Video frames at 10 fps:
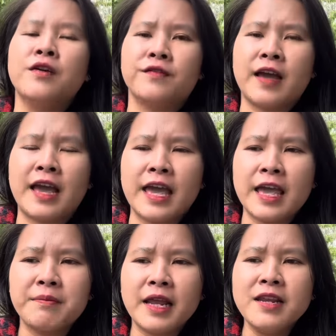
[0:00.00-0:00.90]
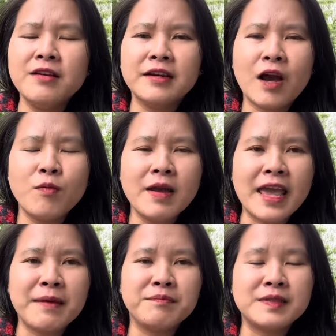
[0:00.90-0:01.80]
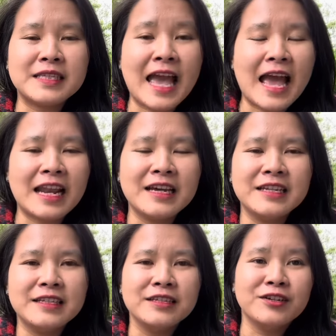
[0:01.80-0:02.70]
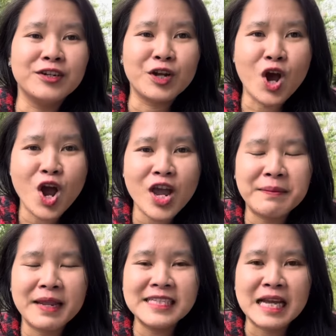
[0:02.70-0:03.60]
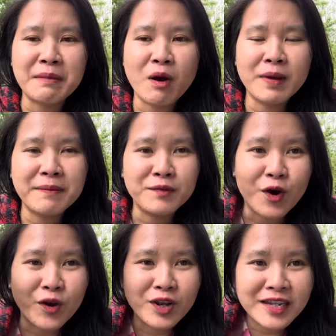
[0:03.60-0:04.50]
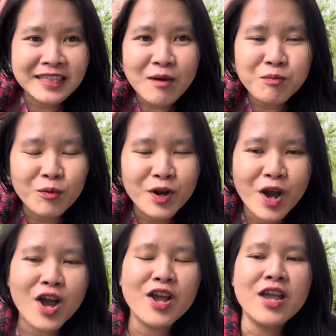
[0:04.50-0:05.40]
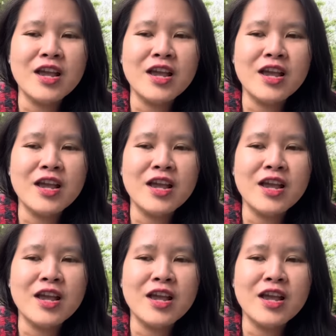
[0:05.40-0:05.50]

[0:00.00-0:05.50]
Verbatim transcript: và em lấy nước nóng em chà lên người nó em lấy xà bông em gội lên tóc của nó